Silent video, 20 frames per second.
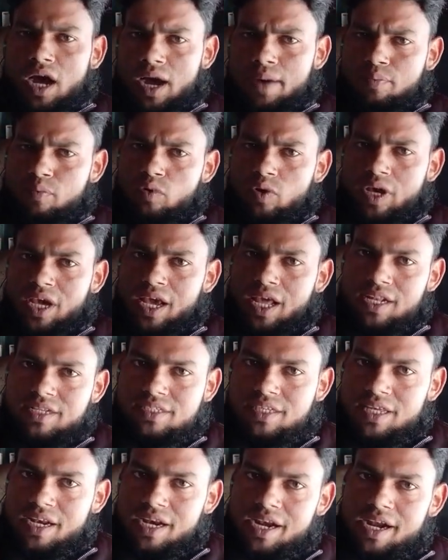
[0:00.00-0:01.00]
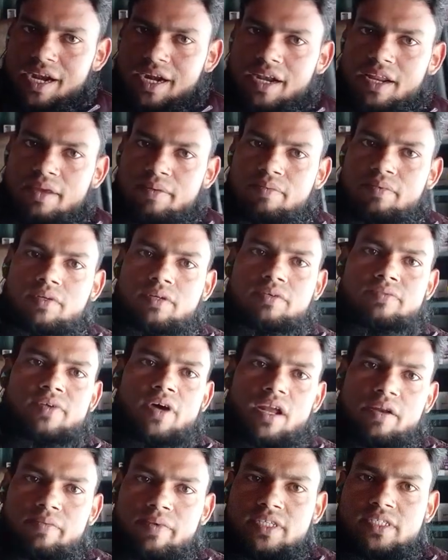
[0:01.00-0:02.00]
आपको हेल्थ से रिलेटिव
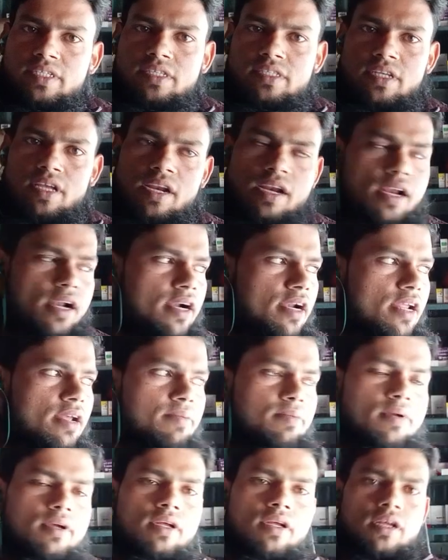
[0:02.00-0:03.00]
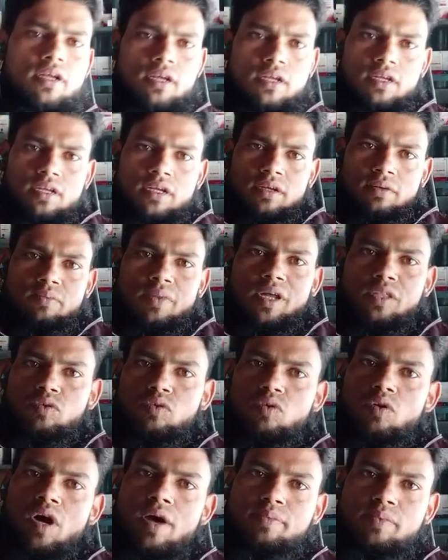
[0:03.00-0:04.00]
फार्मेसी से रिलेटिव
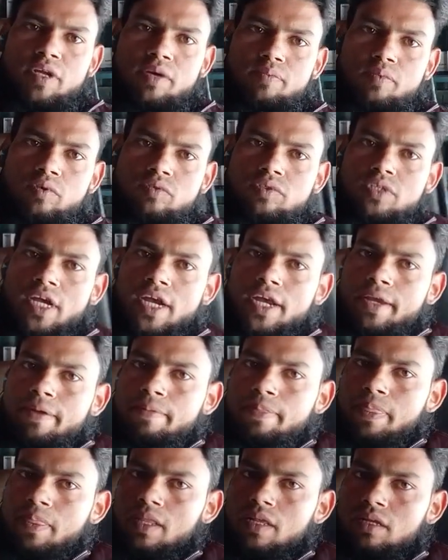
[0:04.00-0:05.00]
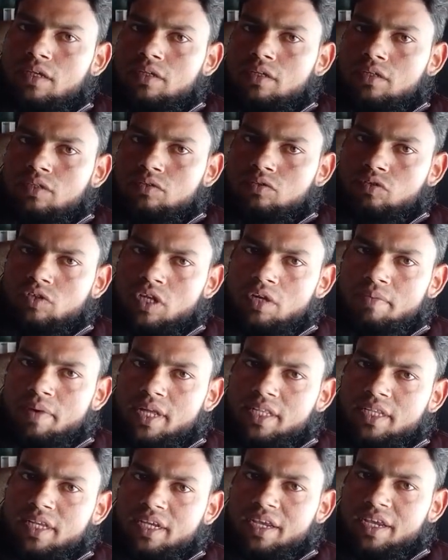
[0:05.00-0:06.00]
बातों को आप तक पहुँचाएँ दूसरी
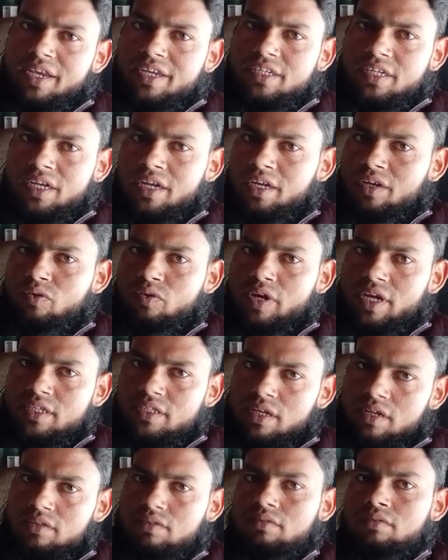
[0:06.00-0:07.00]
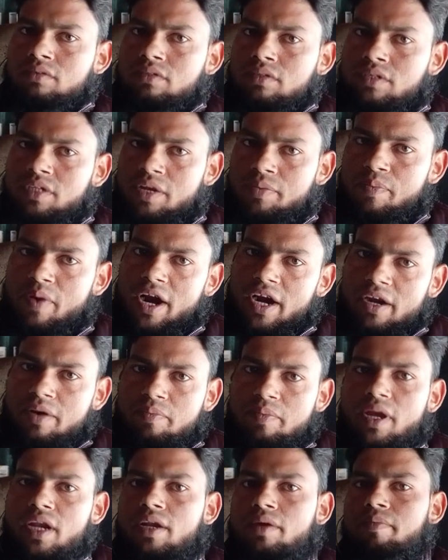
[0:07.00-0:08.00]
बात है कि एजुकेशन
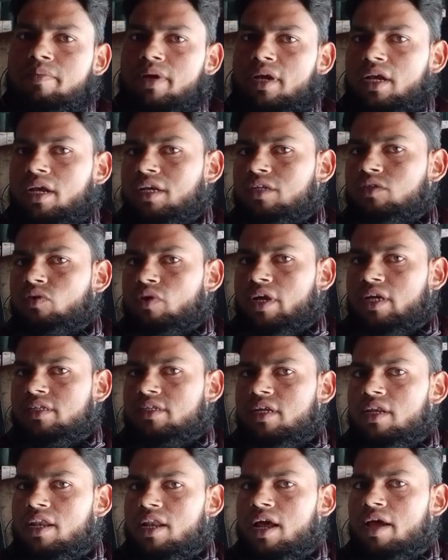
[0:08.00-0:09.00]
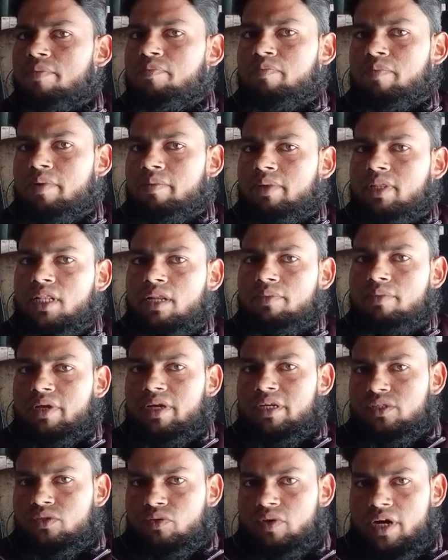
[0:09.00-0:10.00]
डिपार्टमेंट में एजुकेशन लाइफ में मतलब
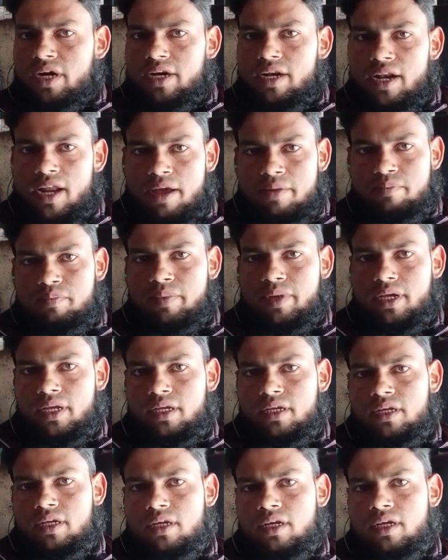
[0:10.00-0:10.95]
कि स्टूडेंट लाइफ में